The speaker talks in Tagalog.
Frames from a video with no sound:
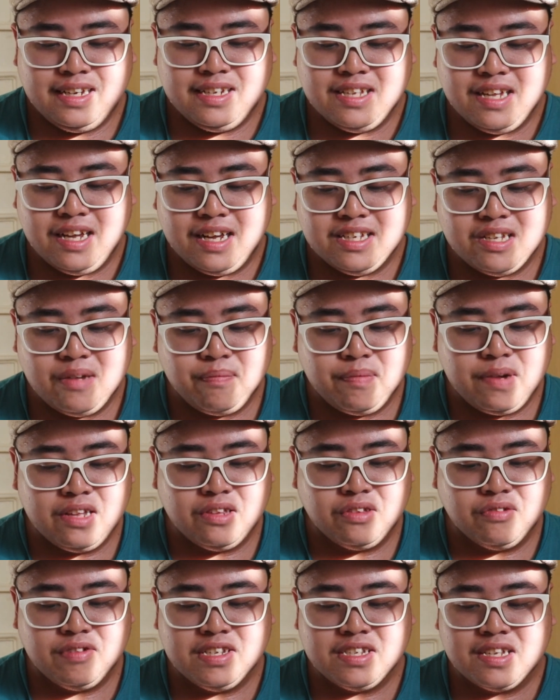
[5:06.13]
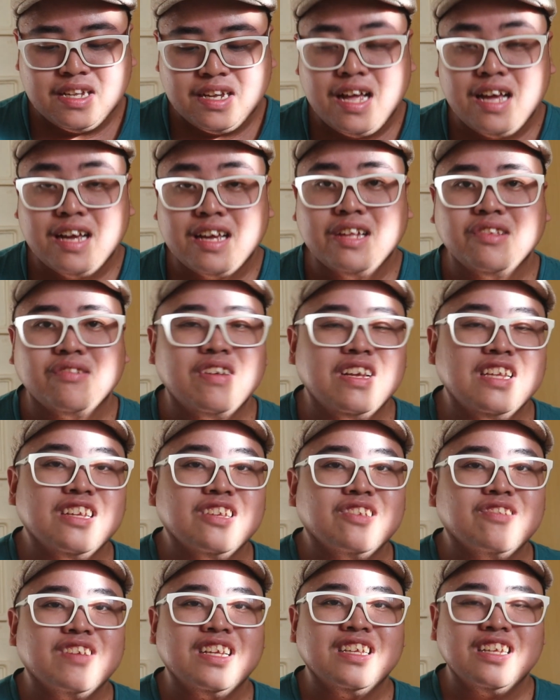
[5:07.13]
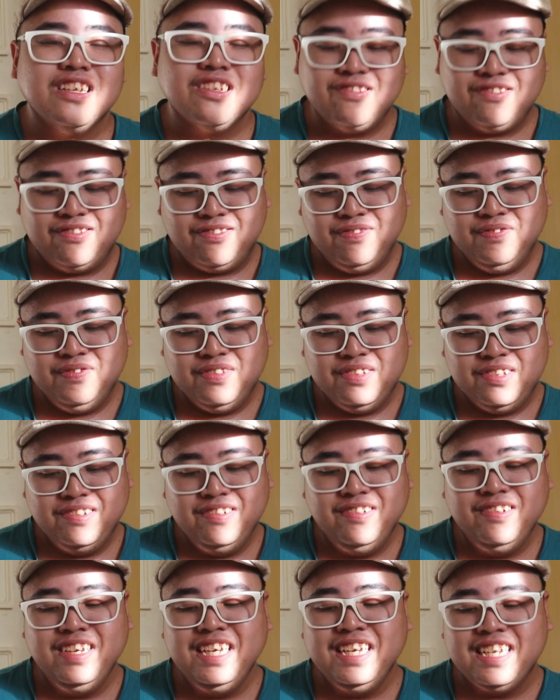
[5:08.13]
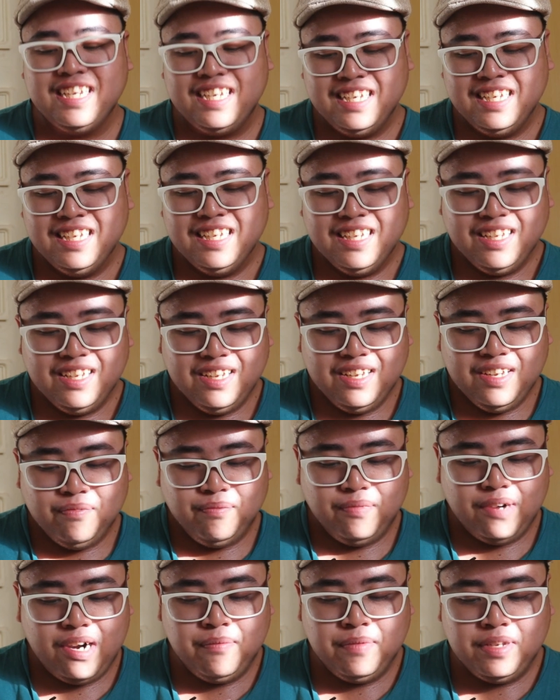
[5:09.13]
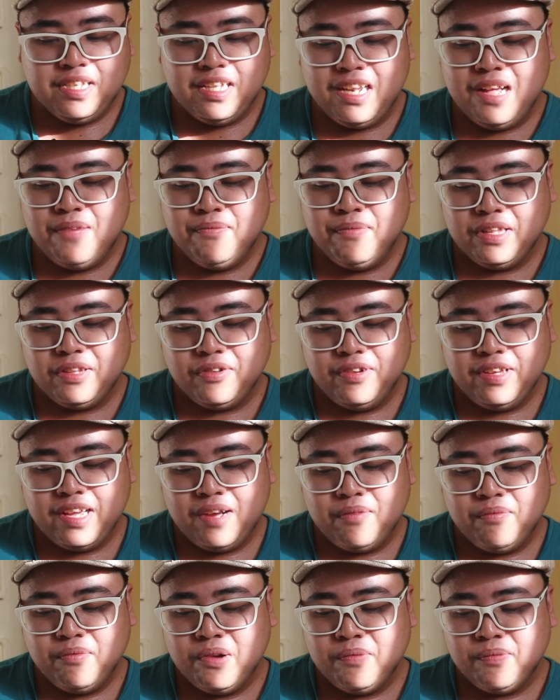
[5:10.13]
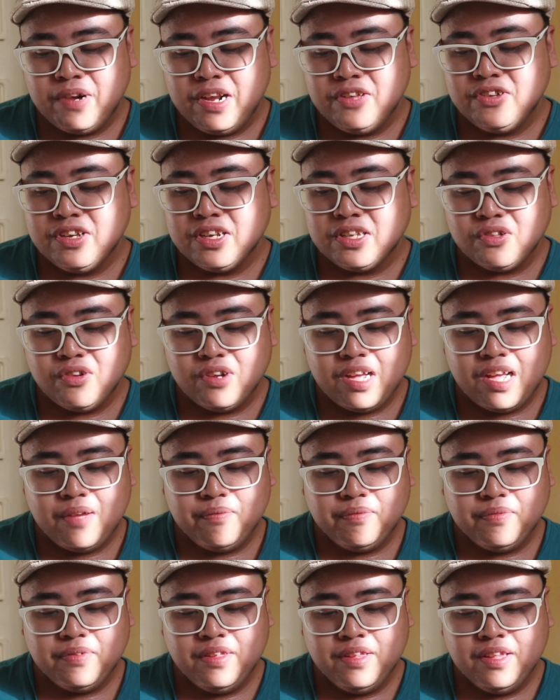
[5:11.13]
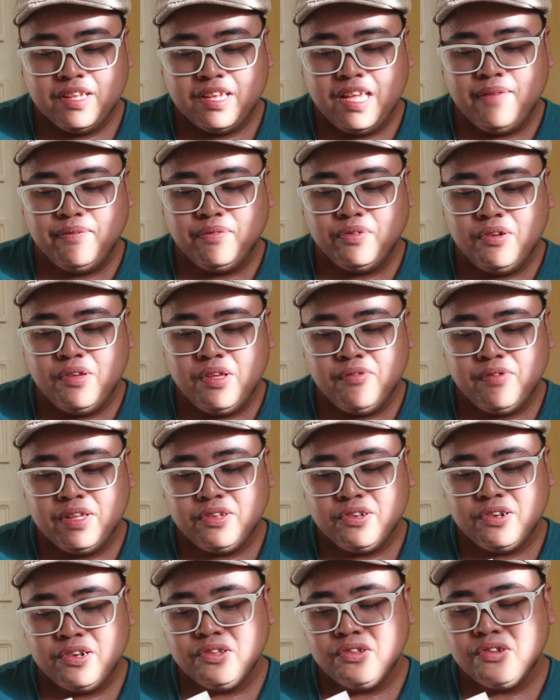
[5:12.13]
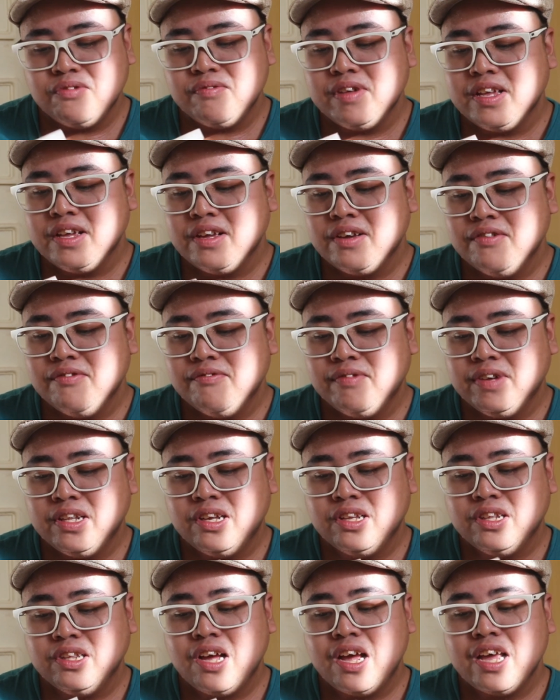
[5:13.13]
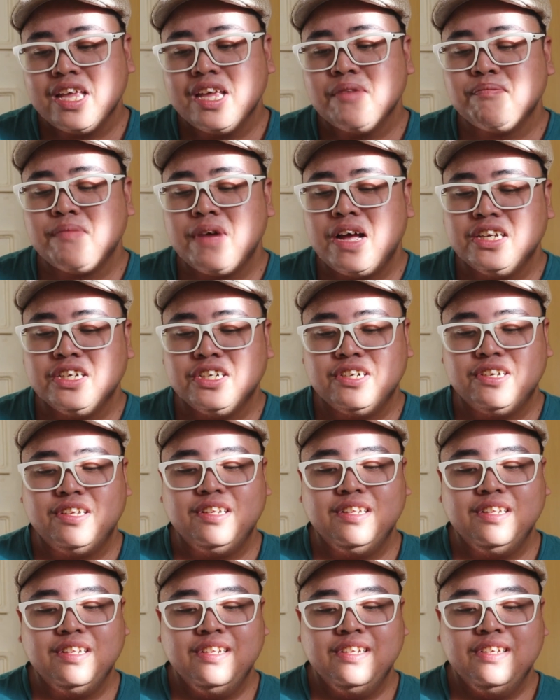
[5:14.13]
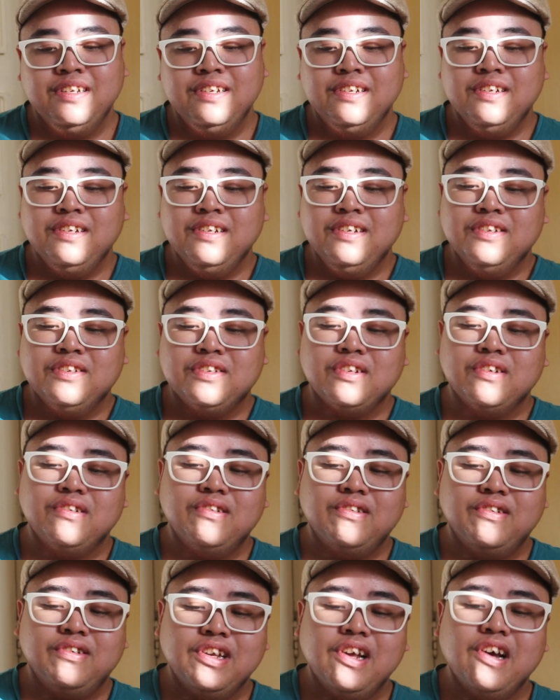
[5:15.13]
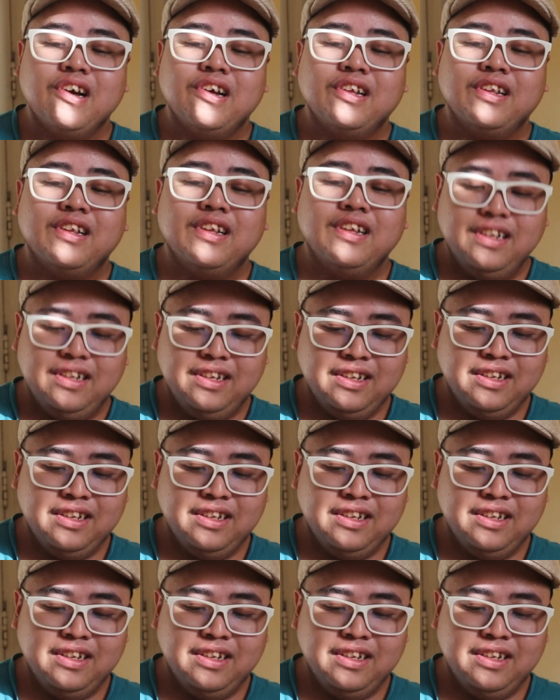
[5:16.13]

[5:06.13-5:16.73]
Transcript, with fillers: Isa ka sa plot twist ng aking 2022. Uy! Maraming salamat kuya. More project to come. Keep doing what you're doing with undying passion. So, yon.